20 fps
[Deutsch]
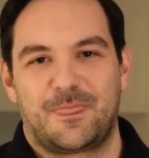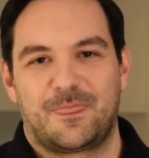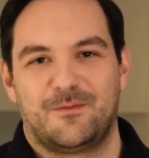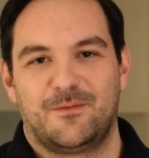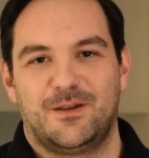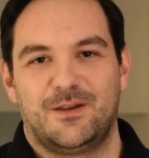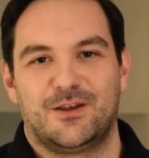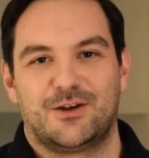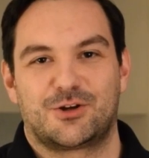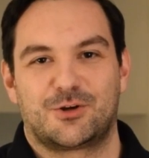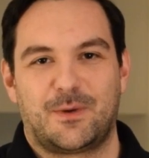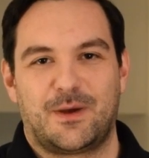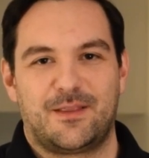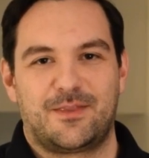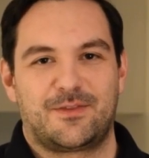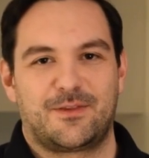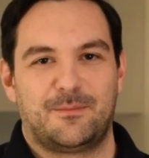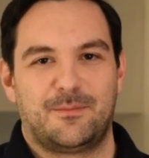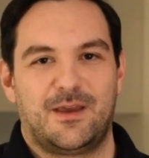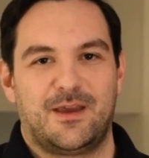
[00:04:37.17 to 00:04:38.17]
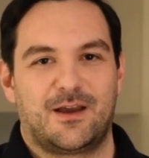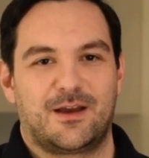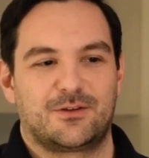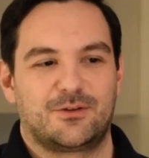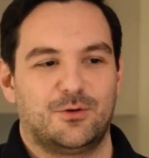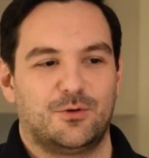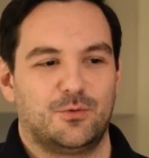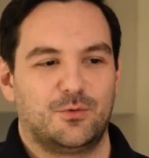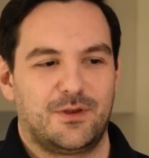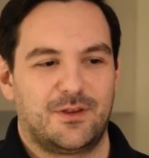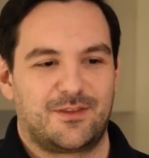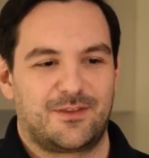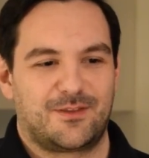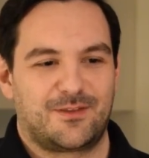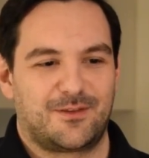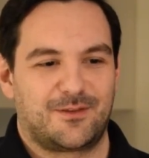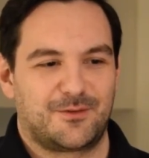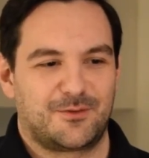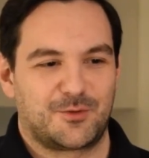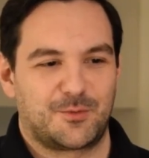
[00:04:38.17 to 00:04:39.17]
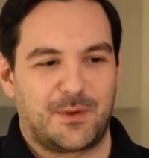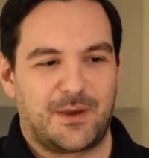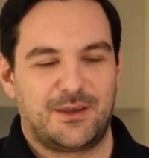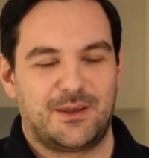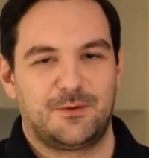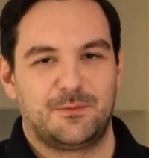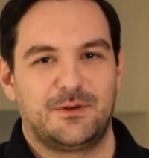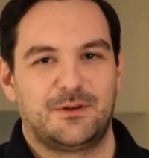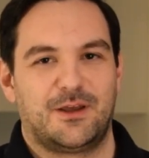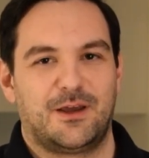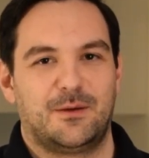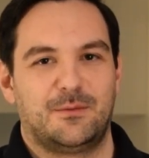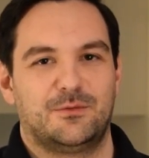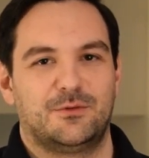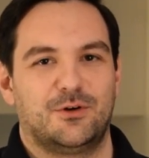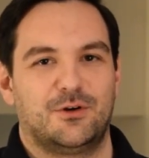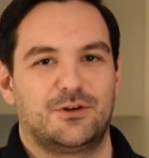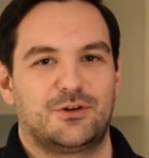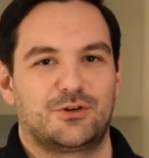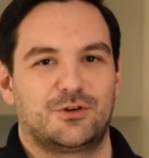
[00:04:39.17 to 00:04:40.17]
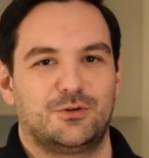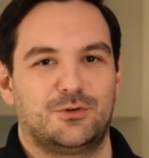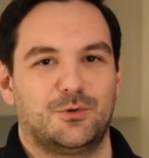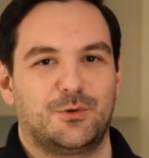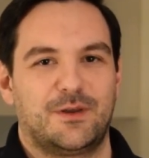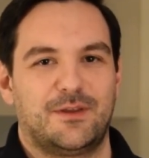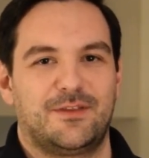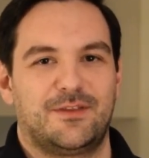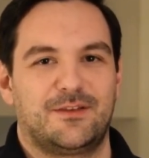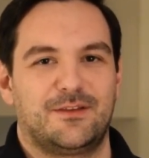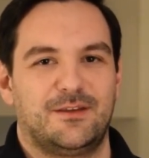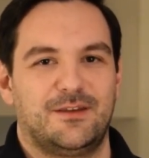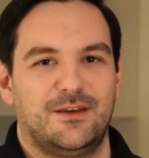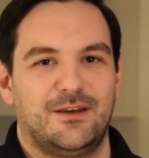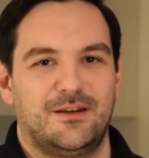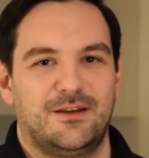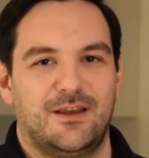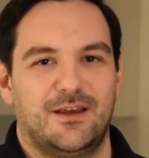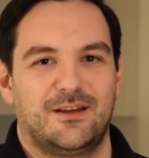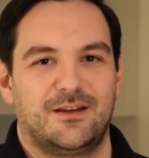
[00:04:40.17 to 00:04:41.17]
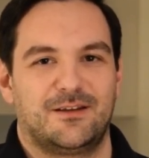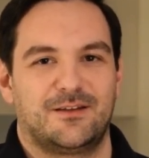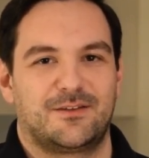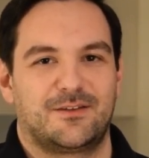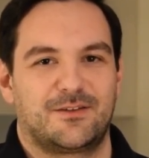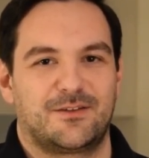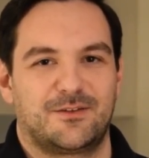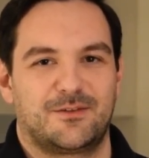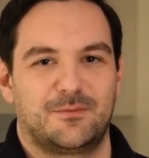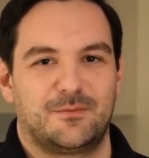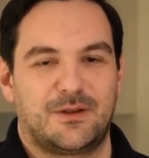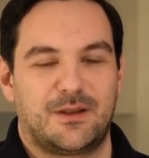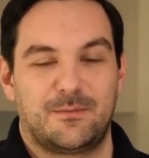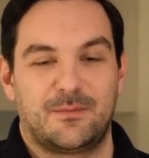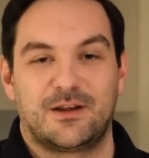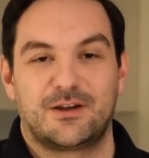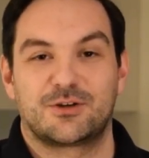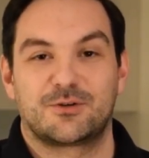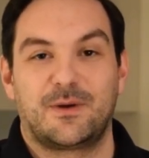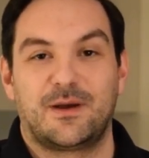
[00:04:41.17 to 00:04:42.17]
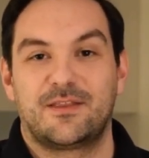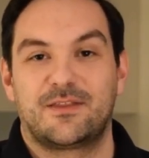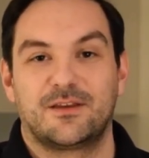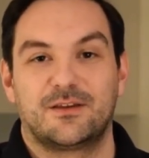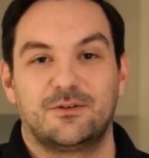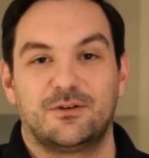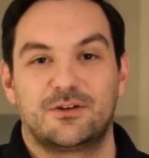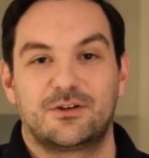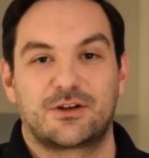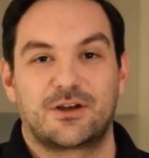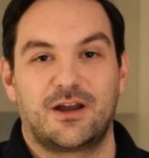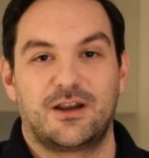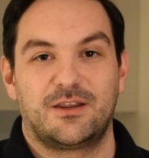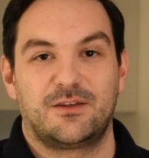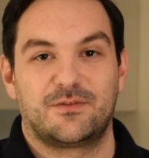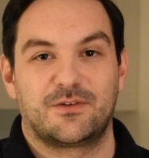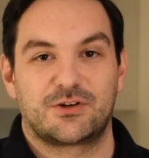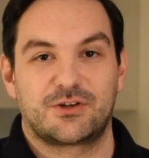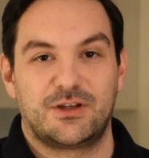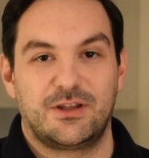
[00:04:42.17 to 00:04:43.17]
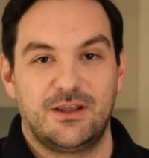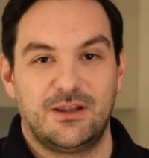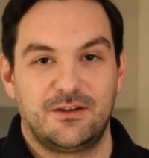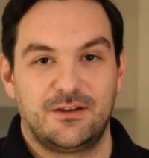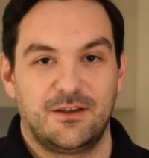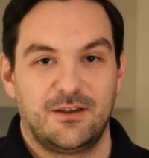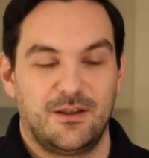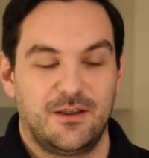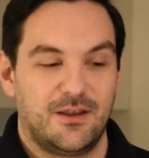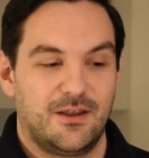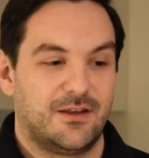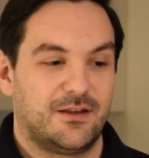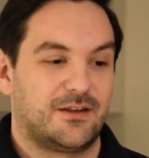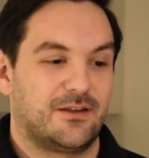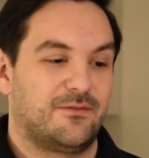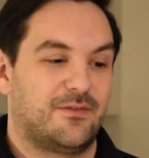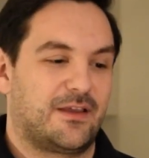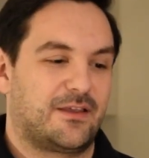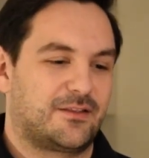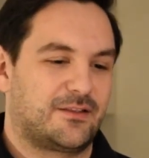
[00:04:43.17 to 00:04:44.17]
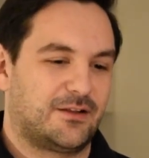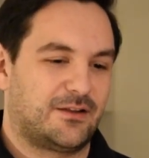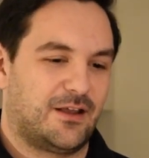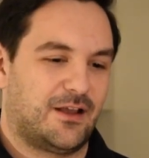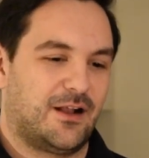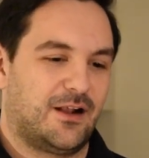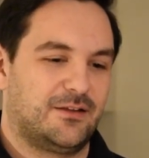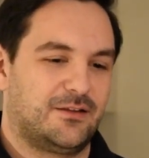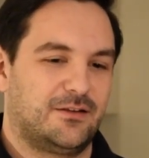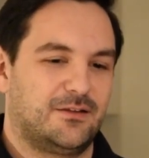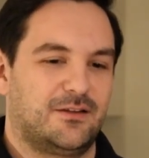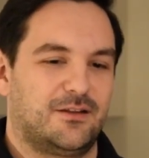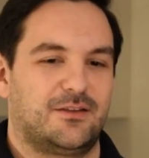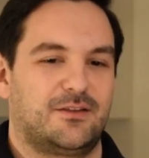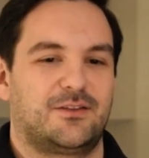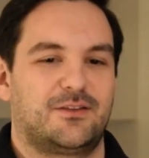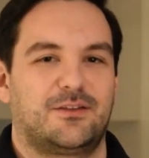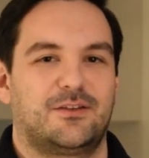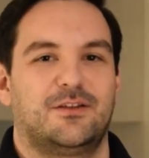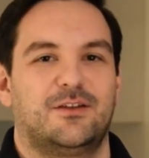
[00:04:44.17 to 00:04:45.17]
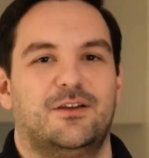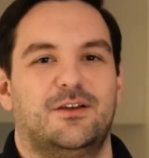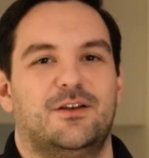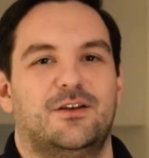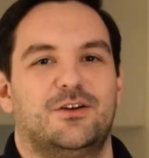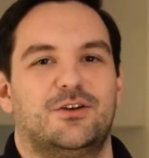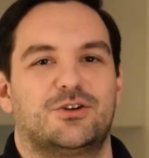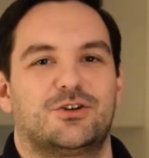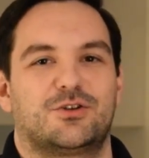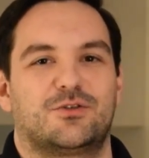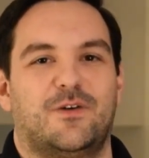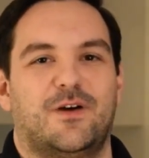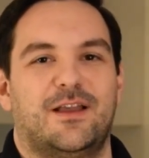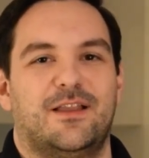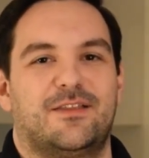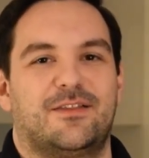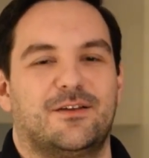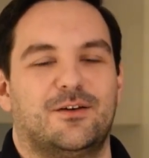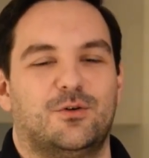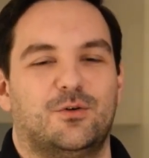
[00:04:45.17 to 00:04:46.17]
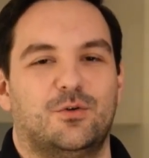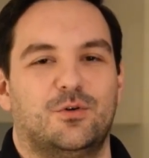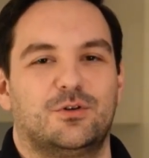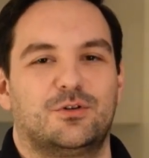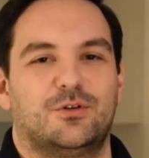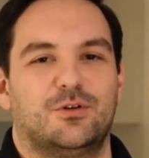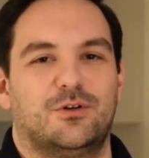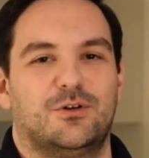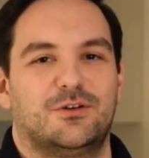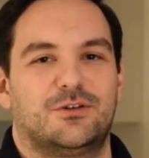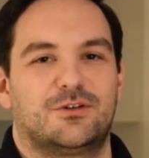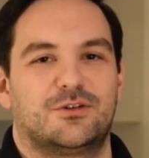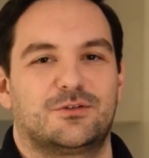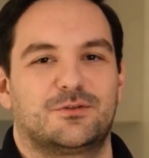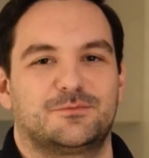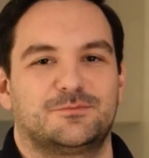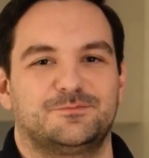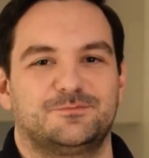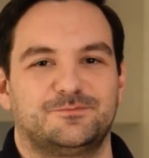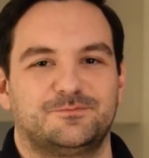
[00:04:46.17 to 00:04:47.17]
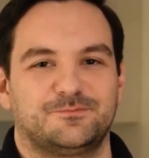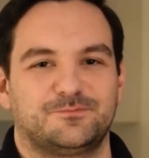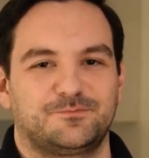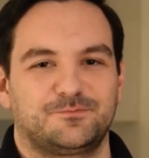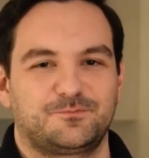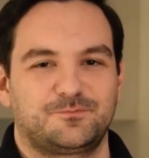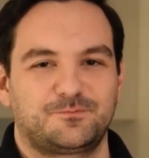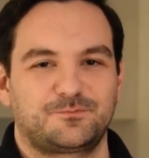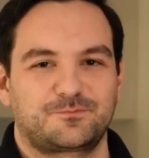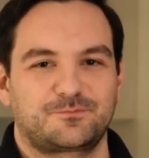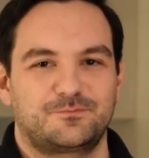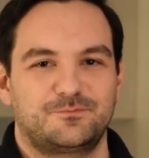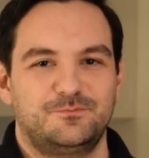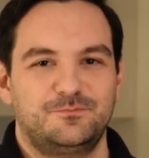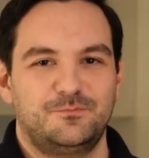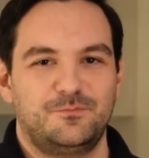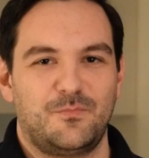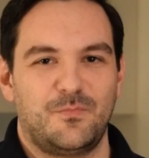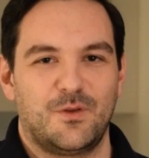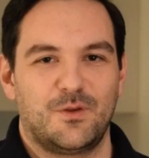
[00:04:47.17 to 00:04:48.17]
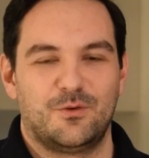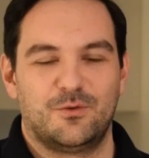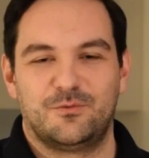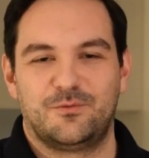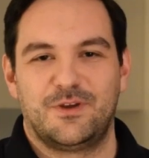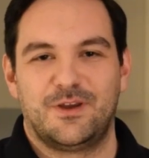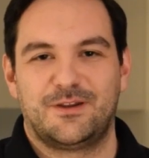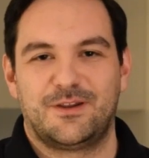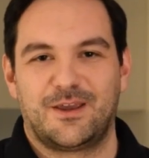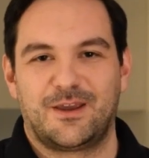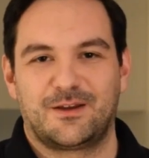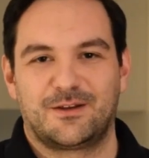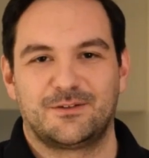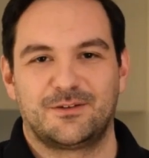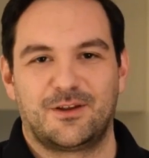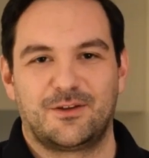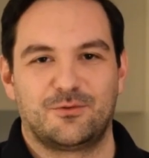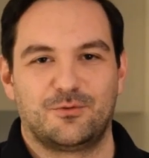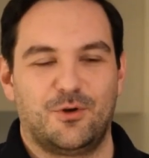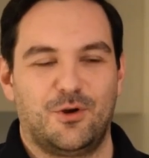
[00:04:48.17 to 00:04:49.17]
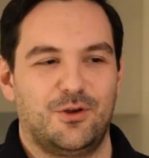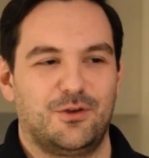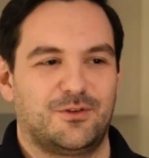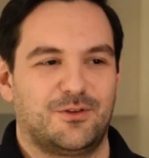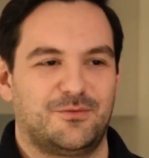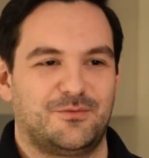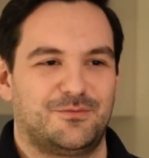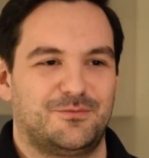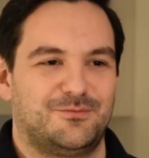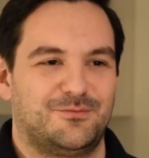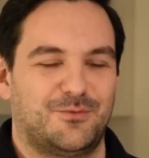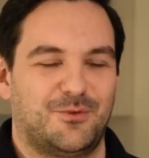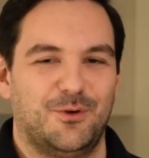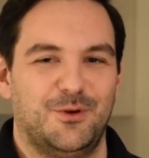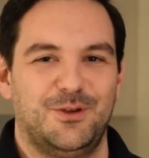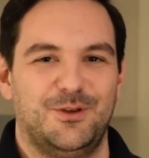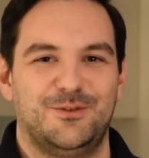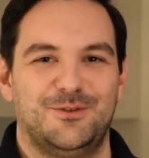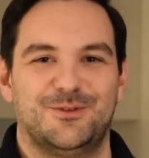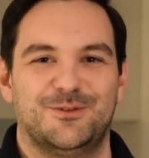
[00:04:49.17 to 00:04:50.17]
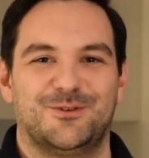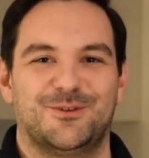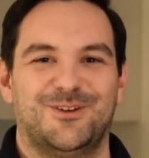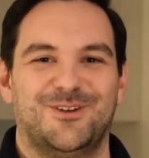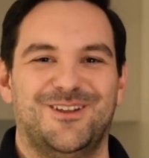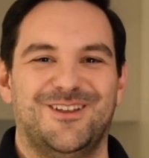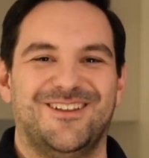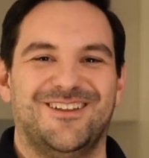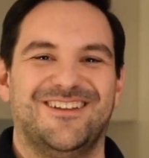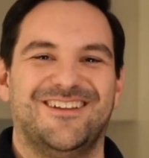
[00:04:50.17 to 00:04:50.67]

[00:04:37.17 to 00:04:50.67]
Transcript: wenn der Schweizer merkt, oh, jetzt spreche ich mit einem deutschen Touristen hier, der, das, der mein Schweizerdeutsch gar nicht versteht, dann wechselt er halt in das Schweizer Hochdeutsch. Und wir denken dann so, hey, ist ja voll easy, oder?